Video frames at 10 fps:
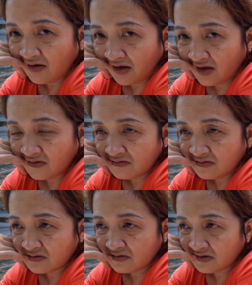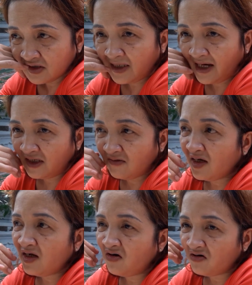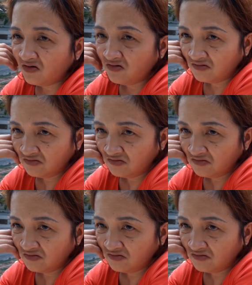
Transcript: hơn. Thì ở nhà thì không ai lo đâu.